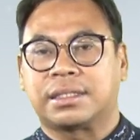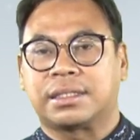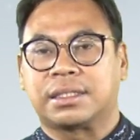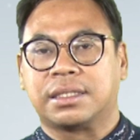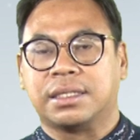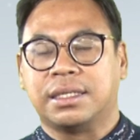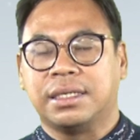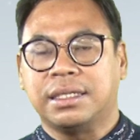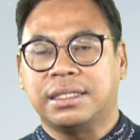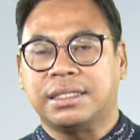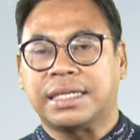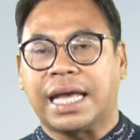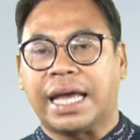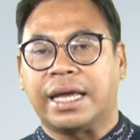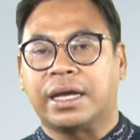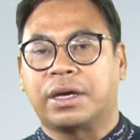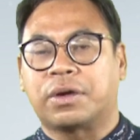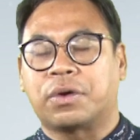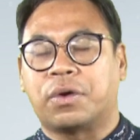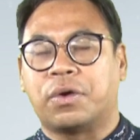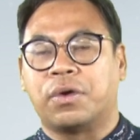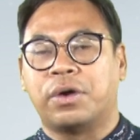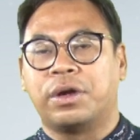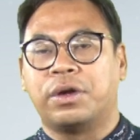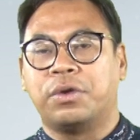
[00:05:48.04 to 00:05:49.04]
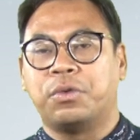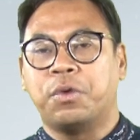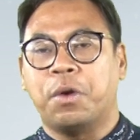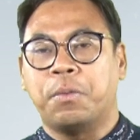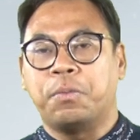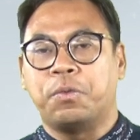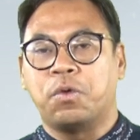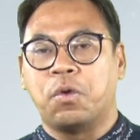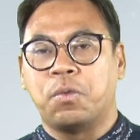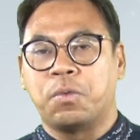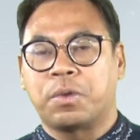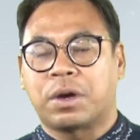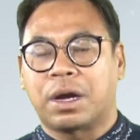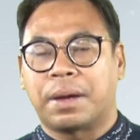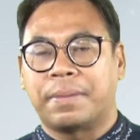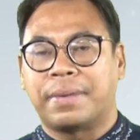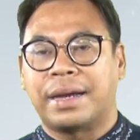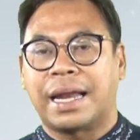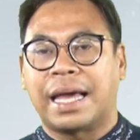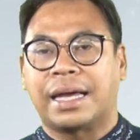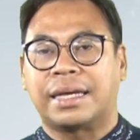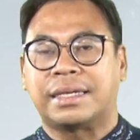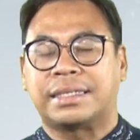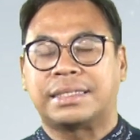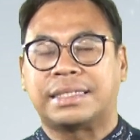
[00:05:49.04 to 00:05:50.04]
ซื้อใจคนรวบรวม
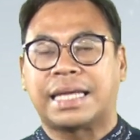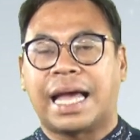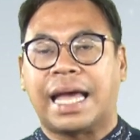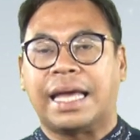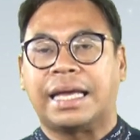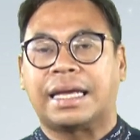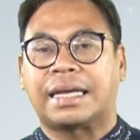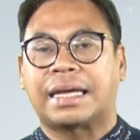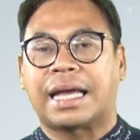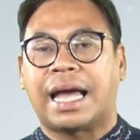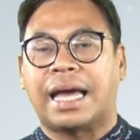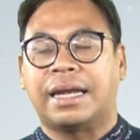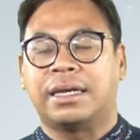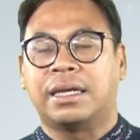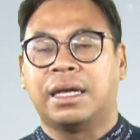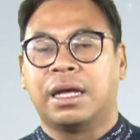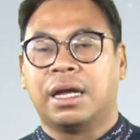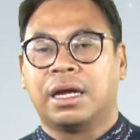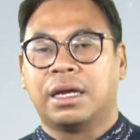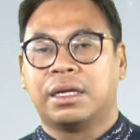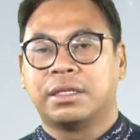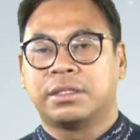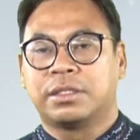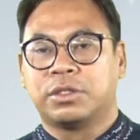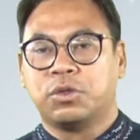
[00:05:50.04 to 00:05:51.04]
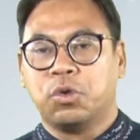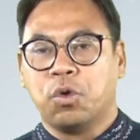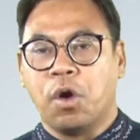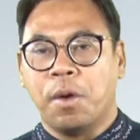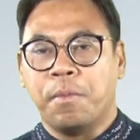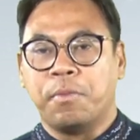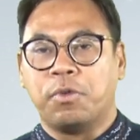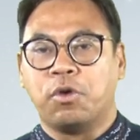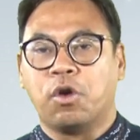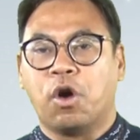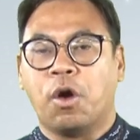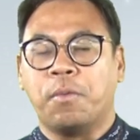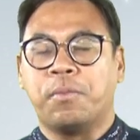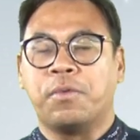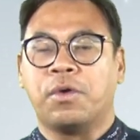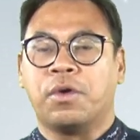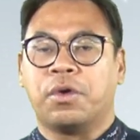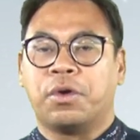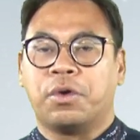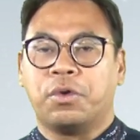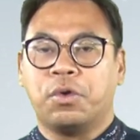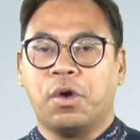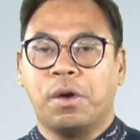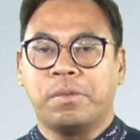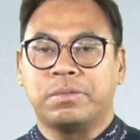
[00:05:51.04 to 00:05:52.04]
กำลังใจการร่วมรบ
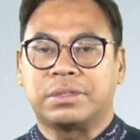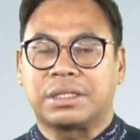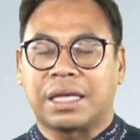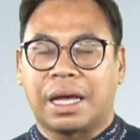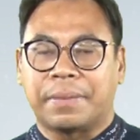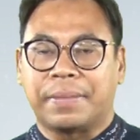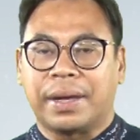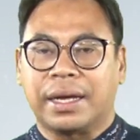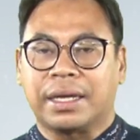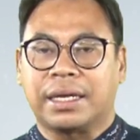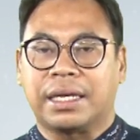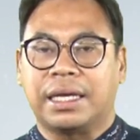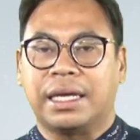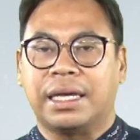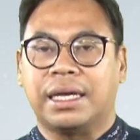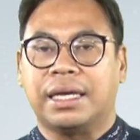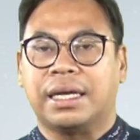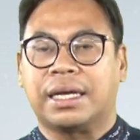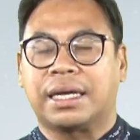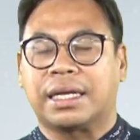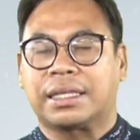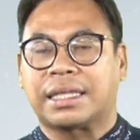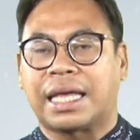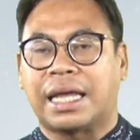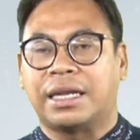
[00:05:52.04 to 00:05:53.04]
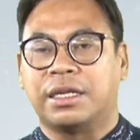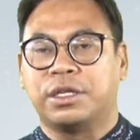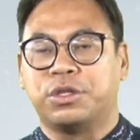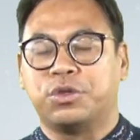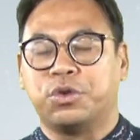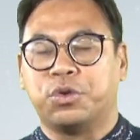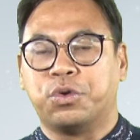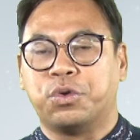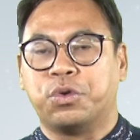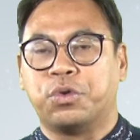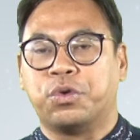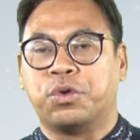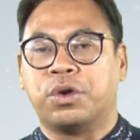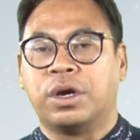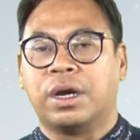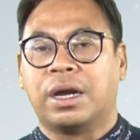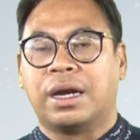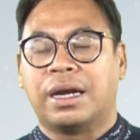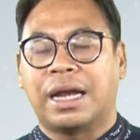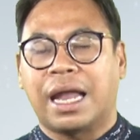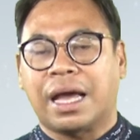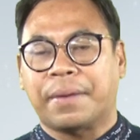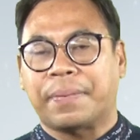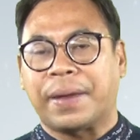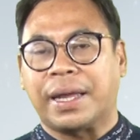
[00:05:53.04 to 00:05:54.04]
ร่วมสามัคคี กตัญญู
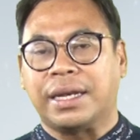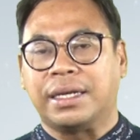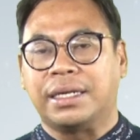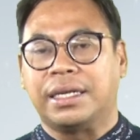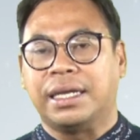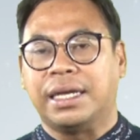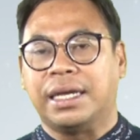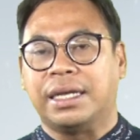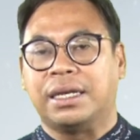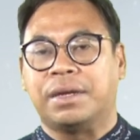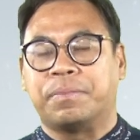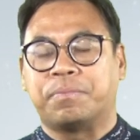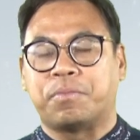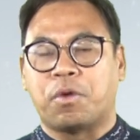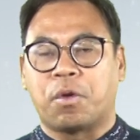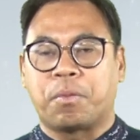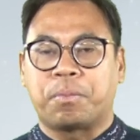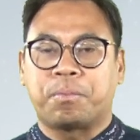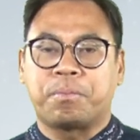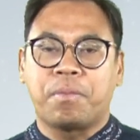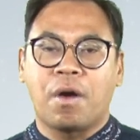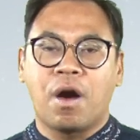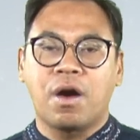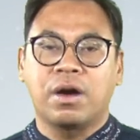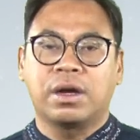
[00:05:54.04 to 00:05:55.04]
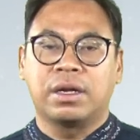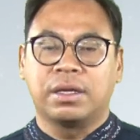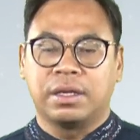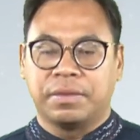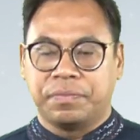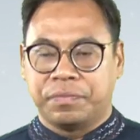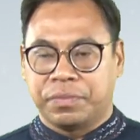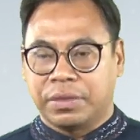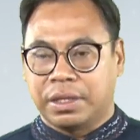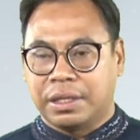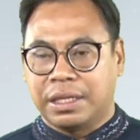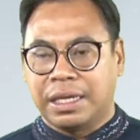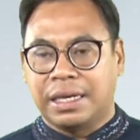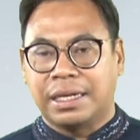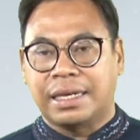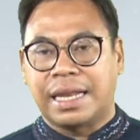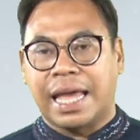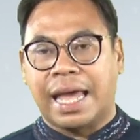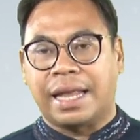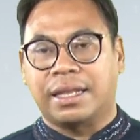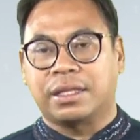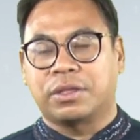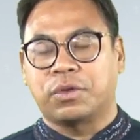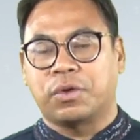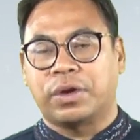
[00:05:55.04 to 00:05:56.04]
รักแผ่นดินปกป้องดินแด
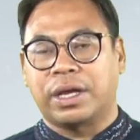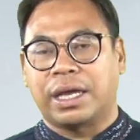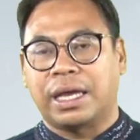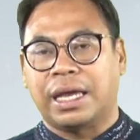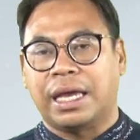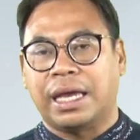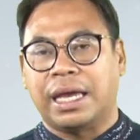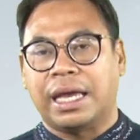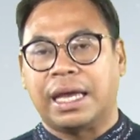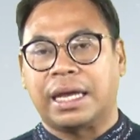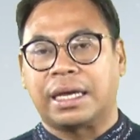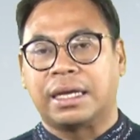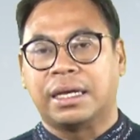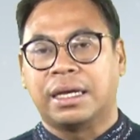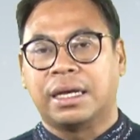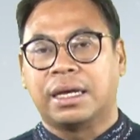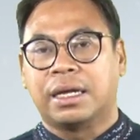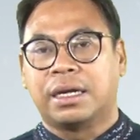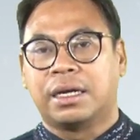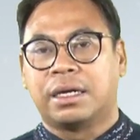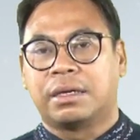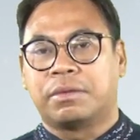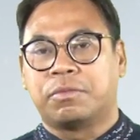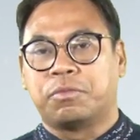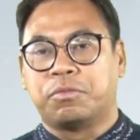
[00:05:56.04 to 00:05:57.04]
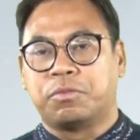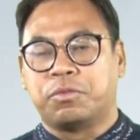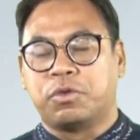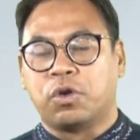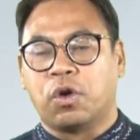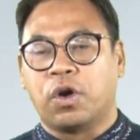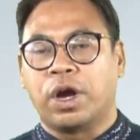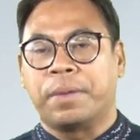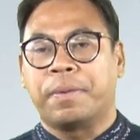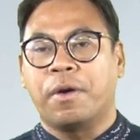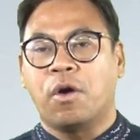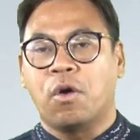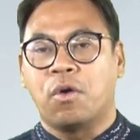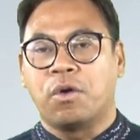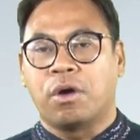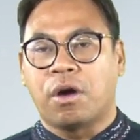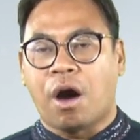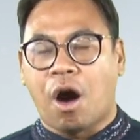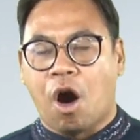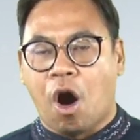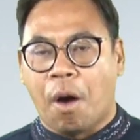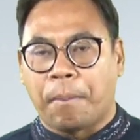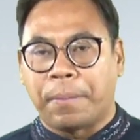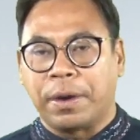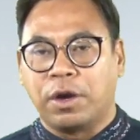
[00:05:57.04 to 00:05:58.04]
นตัวเอง โดยพระองค์
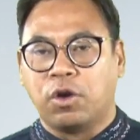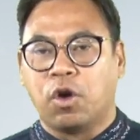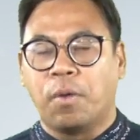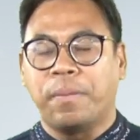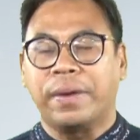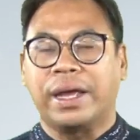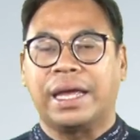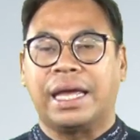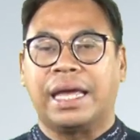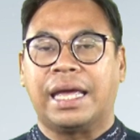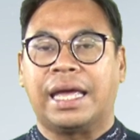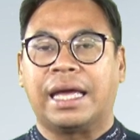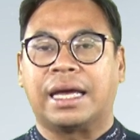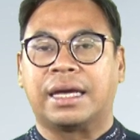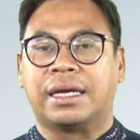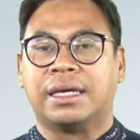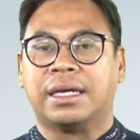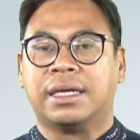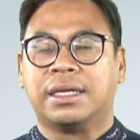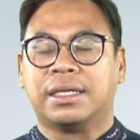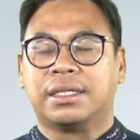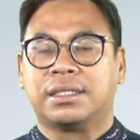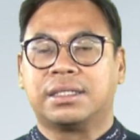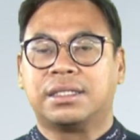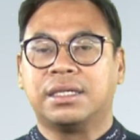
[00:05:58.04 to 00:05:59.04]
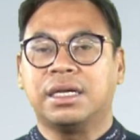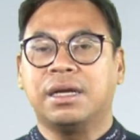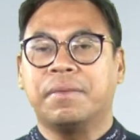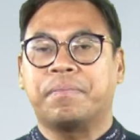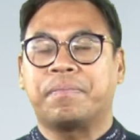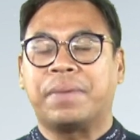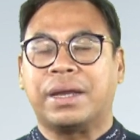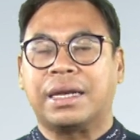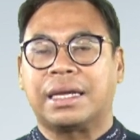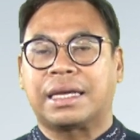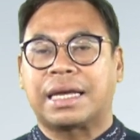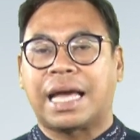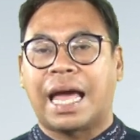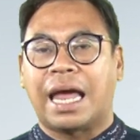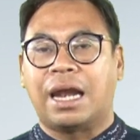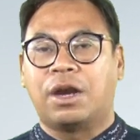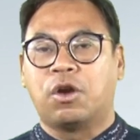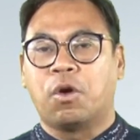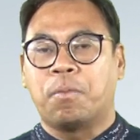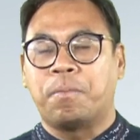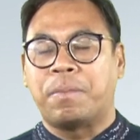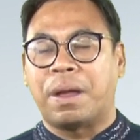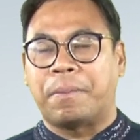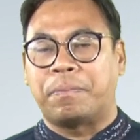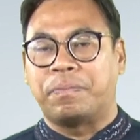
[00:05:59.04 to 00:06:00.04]
ออกไปลบเอง ซึ่งเป็นการล
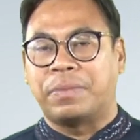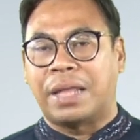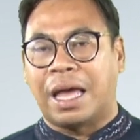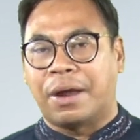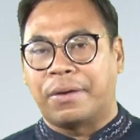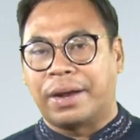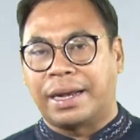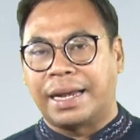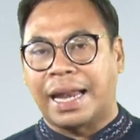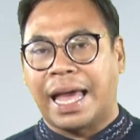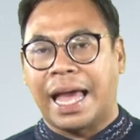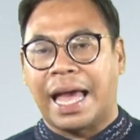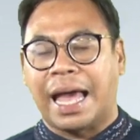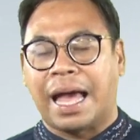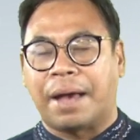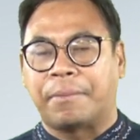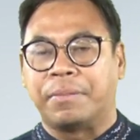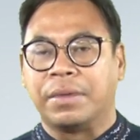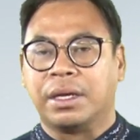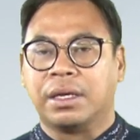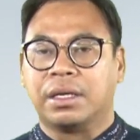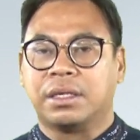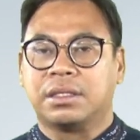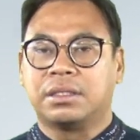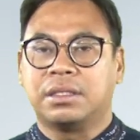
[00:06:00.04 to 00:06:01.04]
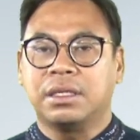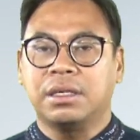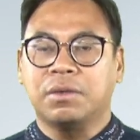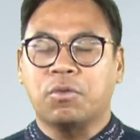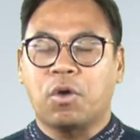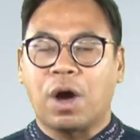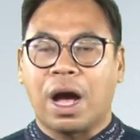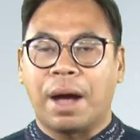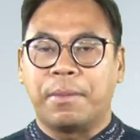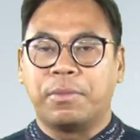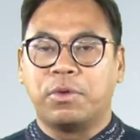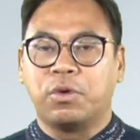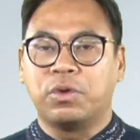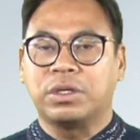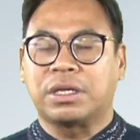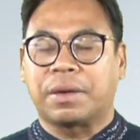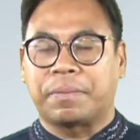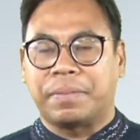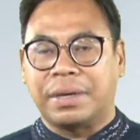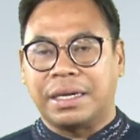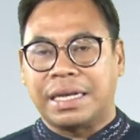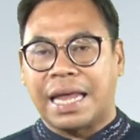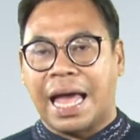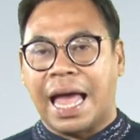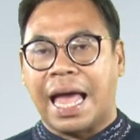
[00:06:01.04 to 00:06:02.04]
บแบบแนวระนาบ ซึ่งความรู้จาก
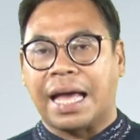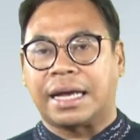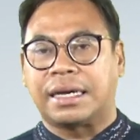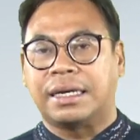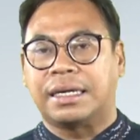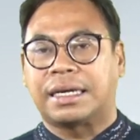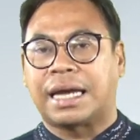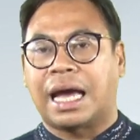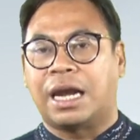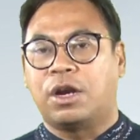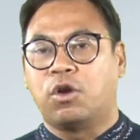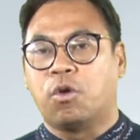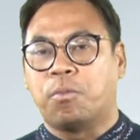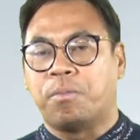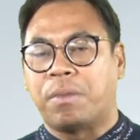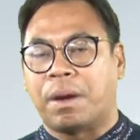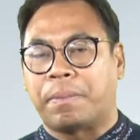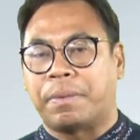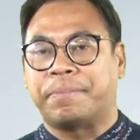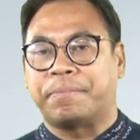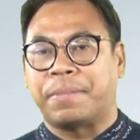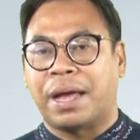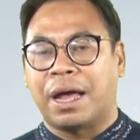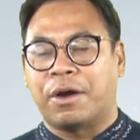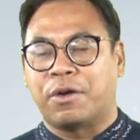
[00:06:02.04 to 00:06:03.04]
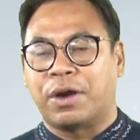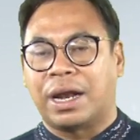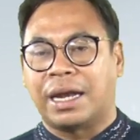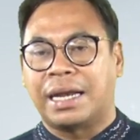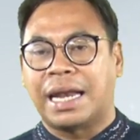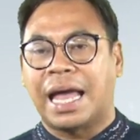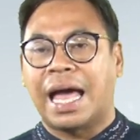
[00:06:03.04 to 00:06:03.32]
บิดาคือการลบแบบแนวระ